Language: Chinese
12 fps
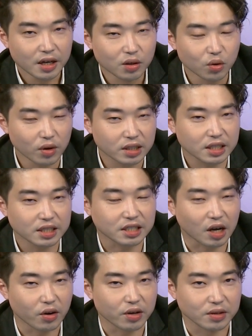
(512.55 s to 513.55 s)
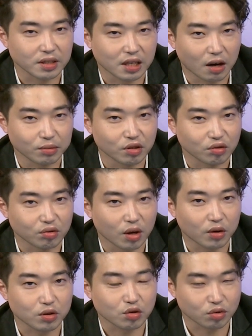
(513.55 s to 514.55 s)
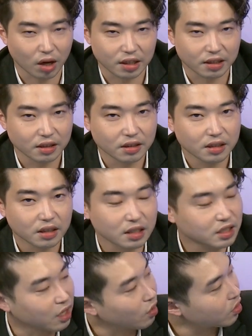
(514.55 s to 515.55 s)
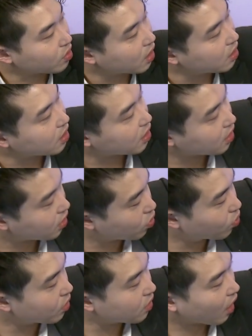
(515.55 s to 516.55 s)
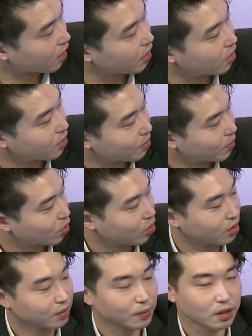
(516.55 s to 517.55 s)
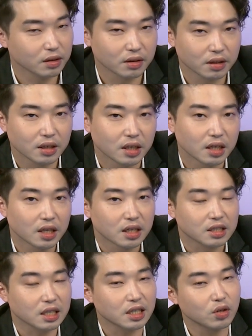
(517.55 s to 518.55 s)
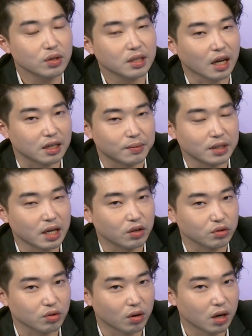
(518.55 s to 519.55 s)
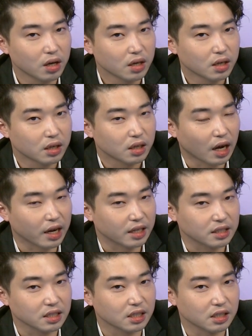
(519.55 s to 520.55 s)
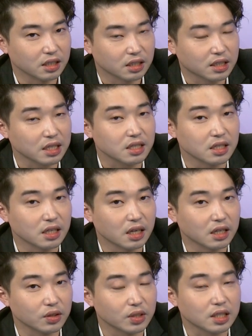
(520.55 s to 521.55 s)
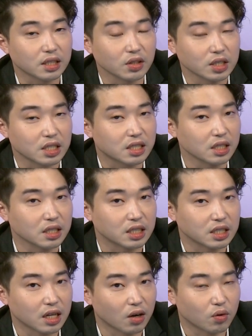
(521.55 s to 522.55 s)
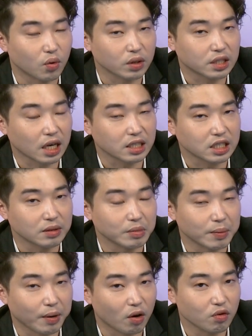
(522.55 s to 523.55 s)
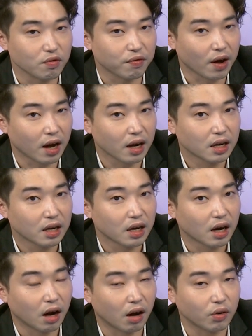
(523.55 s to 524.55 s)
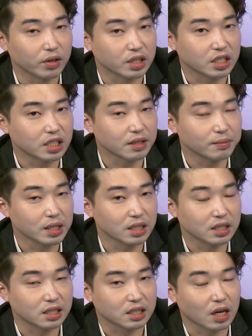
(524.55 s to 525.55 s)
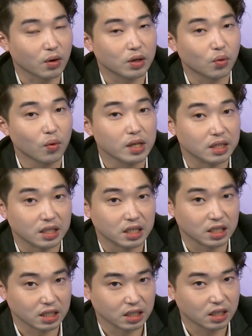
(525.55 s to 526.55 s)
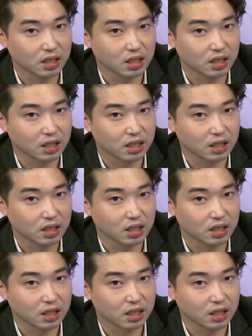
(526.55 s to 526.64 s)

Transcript: 如果这个小柳子搞不清楚状况，算了。小柳在这个录音档内容里面说什么？他在录音档里面内容说：“哎呀，这个但是呢，因为这个东西涉及到国家机密保护法啊，会有泄密相关的问题。”